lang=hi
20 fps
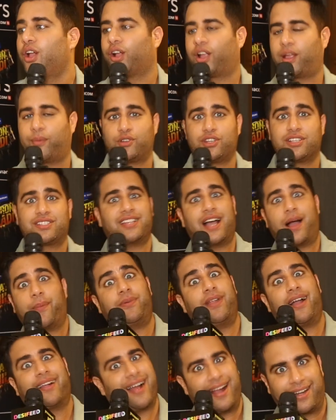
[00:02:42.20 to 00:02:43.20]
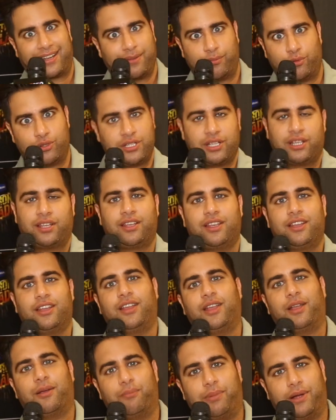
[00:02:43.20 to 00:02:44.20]
कि मुझे सांप ना काटे मुझे
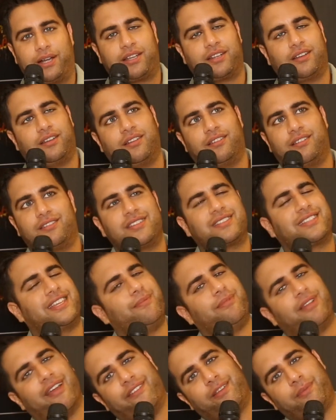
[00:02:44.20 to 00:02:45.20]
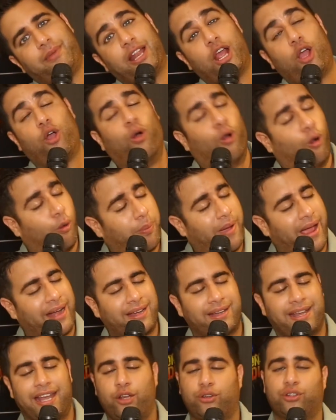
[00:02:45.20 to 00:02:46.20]
But uh, just keep loving me. And I hope I
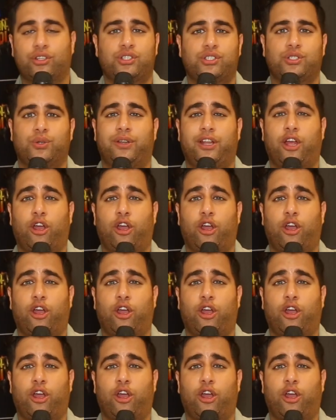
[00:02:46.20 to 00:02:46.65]
entertain this show.